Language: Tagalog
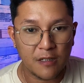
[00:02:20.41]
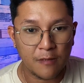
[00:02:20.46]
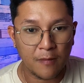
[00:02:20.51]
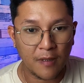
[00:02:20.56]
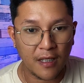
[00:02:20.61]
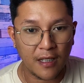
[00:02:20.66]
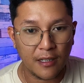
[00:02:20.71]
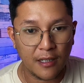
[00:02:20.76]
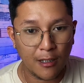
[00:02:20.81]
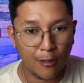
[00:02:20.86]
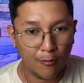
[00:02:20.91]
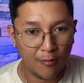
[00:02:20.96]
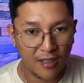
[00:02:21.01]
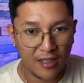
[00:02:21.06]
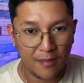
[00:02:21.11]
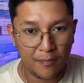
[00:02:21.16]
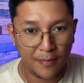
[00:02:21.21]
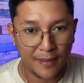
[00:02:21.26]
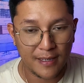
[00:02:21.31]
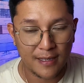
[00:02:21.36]
mas maganda
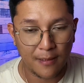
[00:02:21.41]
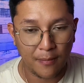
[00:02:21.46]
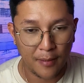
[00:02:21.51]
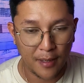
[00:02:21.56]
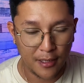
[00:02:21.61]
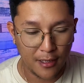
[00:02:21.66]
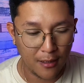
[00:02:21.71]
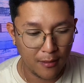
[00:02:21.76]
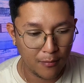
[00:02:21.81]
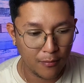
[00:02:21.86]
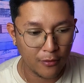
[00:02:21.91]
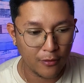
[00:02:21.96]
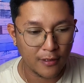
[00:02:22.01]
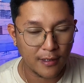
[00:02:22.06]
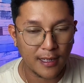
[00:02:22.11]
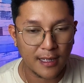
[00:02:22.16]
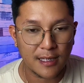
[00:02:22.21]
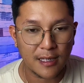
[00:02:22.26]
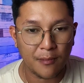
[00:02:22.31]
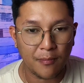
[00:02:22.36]
yung manipis sa pedal
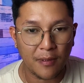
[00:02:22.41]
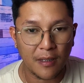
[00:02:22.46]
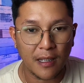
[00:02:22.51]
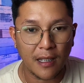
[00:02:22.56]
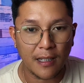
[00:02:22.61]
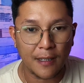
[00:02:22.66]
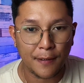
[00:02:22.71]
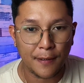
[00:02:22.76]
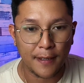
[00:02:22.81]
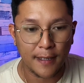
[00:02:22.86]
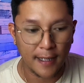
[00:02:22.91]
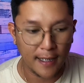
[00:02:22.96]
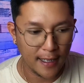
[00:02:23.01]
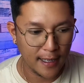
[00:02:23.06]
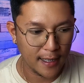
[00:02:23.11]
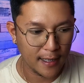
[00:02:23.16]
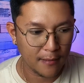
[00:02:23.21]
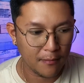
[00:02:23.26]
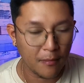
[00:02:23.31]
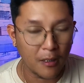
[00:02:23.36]
board kasi para
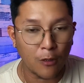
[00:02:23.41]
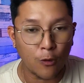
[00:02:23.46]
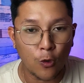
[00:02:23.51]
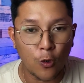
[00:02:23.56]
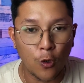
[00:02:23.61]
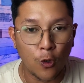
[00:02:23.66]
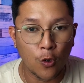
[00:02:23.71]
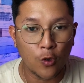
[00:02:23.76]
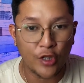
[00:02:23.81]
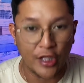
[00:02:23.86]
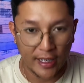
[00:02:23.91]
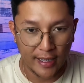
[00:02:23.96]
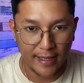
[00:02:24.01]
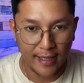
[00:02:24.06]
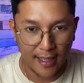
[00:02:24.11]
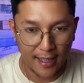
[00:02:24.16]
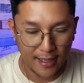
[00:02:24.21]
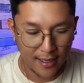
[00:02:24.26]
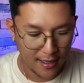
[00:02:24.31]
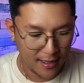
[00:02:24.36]
hindi magulo
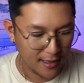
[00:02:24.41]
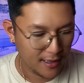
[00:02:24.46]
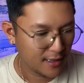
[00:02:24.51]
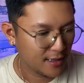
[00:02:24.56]
tignan.